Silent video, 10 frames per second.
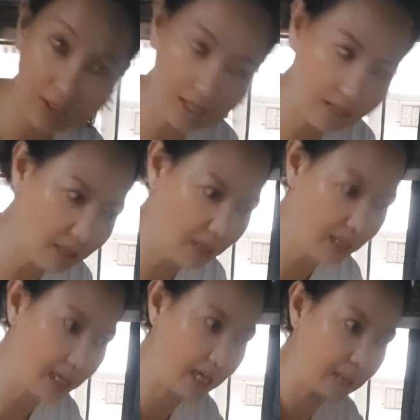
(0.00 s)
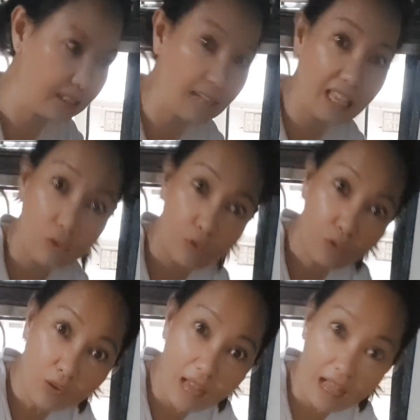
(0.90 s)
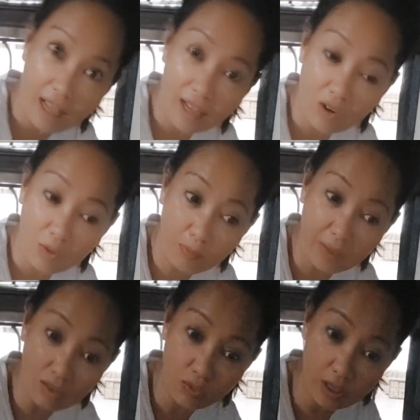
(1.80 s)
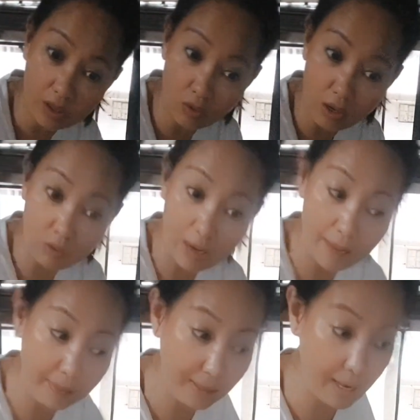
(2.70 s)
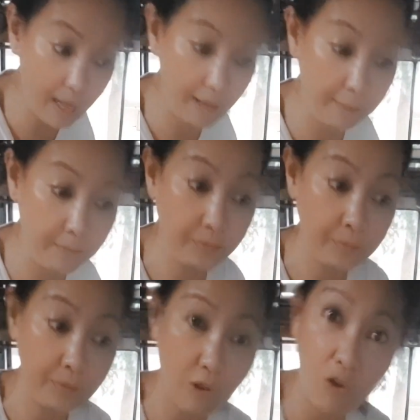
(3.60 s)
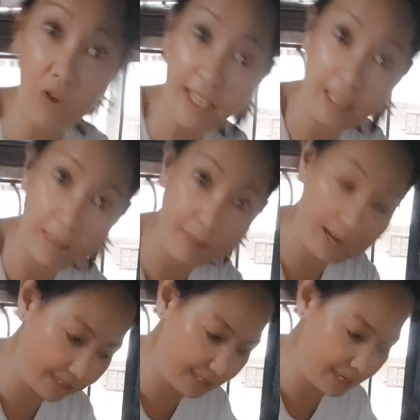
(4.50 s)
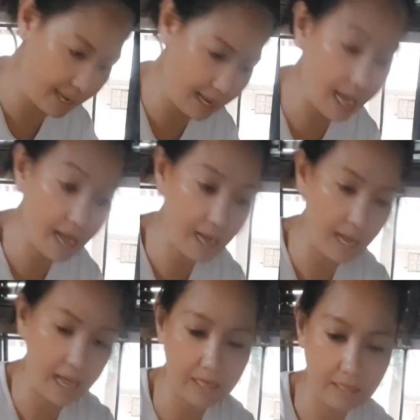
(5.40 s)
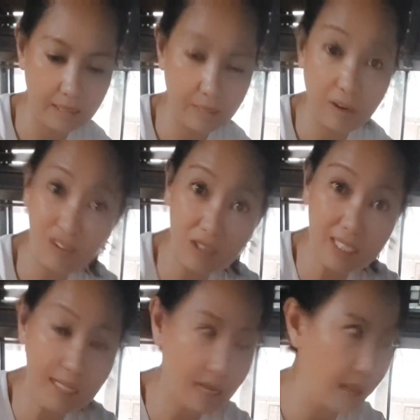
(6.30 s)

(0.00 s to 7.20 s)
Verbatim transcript: Okay? At least kahit toyo lang or pritong itlog ang ulamin nila, okay na malasa na ang kanin. Brown rice ang